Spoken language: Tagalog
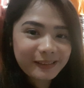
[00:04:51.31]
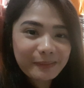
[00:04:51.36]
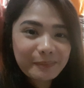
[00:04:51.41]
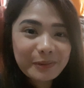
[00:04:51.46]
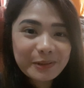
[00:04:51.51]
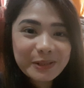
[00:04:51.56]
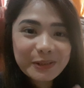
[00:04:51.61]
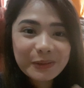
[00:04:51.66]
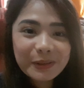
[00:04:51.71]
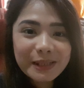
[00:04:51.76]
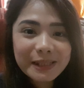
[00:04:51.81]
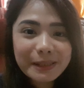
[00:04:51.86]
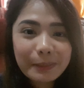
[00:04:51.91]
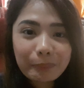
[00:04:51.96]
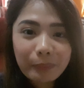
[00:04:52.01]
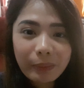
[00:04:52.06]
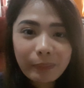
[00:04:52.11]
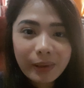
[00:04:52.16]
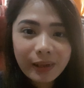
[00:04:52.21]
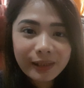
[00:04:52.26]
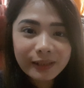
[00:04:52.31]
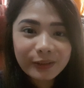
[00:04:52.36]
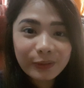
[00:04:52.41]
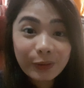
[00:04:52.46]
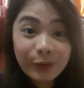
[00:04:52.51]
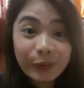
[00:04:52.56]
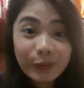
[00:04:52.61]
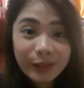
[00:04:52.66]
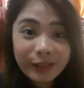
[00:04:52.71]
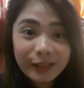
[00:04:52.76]
Tapos yung isang pamangin ko,
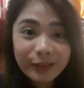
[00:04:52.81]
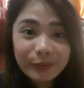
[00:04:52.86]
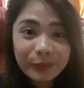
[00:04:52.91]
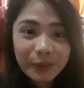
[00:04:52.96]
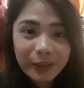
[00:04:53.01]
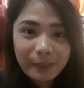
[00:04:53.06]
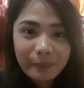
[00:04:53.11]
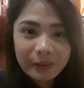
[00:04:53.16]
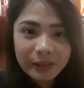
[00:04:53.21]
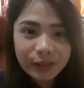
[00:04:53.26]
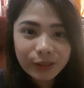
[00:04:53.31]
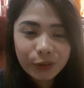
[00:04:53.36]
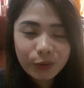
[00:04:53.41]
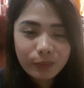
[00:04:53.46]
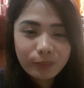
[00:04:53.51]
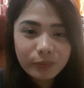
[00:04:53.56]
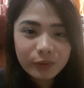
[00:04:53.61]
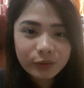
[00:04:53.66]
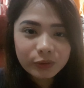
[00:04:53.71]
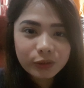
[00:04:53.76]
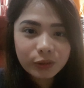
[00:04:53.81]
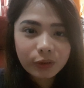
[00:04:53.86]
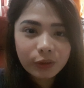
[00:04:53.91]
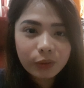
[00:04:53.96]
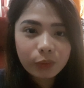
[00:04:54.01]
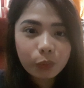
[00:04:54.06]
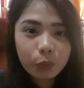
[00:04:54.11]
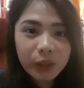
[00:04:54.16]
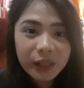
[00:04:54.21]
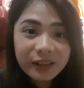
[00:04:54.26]
yung anak ng kapatid kong bunso,
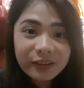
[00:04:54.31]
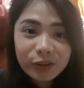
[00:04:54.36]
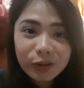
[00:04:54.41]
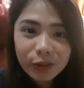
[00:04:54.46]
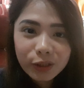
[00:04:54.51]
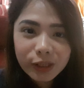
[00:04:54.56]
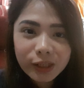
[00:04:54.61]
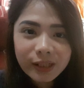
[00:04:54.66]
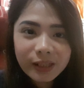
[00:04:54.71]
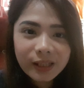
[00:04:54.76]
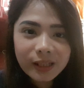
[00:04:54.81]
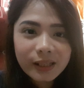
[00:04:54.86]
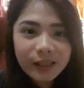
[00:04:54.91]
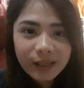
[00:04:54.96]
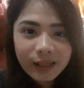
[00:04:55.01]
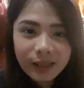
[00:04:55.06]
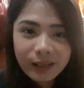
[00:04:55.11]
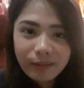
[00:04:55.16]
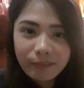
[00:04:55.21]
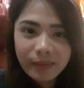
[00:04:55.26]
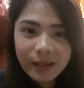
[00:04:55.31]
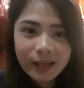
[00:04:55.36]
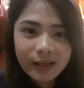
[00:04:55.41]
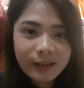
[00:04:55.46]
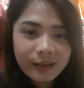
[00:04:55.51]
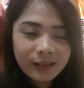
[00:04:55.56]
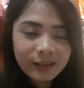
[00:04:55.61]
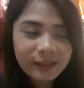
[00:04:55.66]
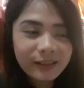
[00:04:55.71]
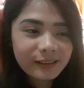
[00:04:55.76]
Winter Kira
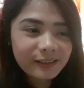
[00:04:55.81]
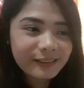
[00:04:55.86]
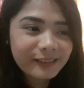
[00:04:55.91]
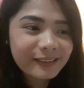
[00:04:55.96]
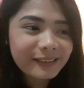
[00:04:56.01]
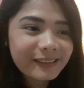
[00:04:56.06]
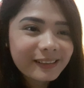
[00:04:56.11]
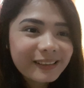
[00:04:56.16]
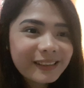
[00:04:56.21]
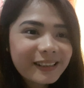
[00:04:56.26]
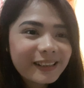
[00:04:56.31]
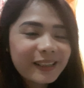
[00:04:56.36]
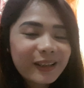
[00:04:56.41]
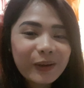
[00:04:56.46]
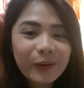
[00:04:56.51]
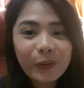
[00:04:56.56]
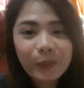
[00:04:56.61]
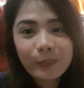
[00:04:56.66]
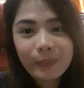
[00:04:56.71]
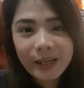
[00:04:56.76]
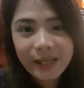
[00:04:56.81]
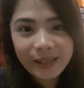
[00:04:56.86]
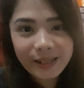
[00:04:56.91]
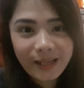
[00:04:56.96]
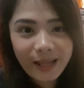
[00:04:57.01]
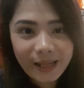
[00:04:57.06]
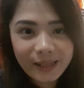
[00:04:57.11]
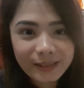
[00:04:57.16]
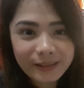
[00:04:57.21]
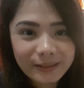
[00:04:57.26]
naman. Oh my
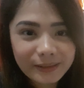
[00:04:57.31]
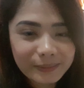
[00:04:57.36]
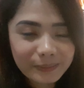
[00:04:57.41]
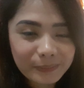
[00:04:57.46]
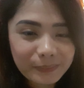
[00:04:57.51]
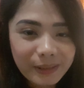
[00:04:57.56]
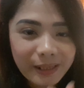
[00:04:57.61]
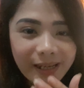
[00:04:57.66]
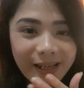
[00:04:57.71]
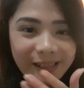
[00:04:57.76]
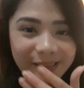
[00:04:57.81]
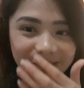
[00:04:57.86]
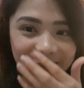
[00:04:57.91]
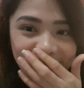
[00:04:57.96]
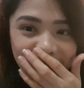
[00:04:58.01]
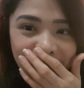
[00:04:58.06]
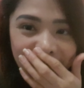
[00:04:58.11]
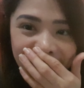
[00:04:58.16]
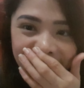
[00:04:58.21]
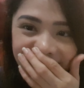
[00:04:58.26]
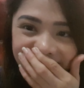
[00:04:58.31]
God. Yung mga ano na.